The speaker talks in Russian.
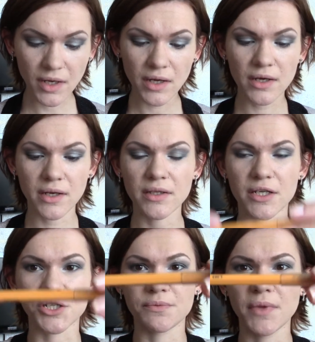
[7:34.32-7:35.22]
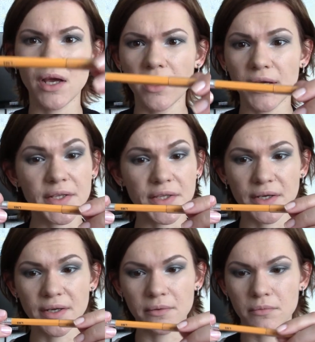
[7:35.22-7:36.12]
Карандаш.
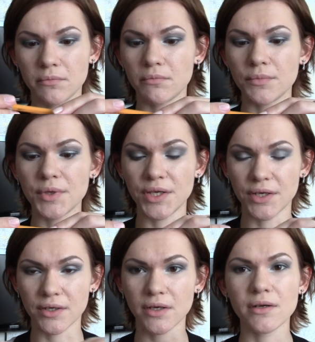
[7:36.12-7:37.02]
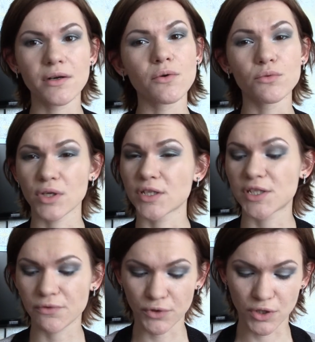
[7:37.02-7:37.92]
Это Mia. У нас
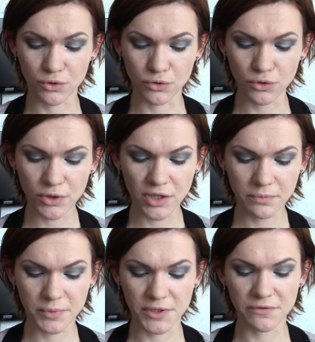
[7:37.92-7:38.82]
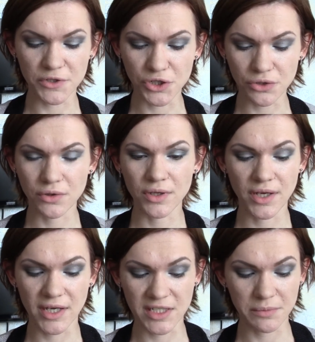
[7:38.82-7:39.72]
сегодня туториал, посвященный
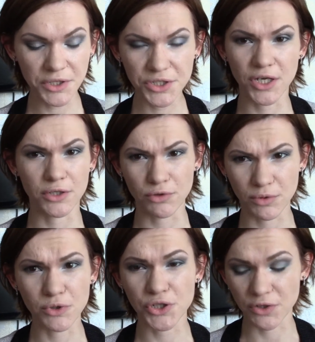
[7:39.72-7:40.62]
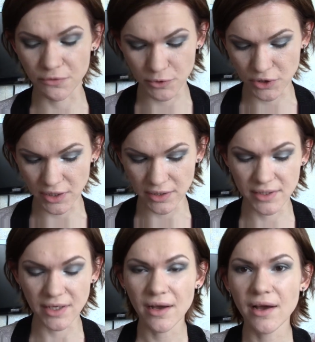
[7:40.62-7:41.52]
косметике, которая больше не выпускается.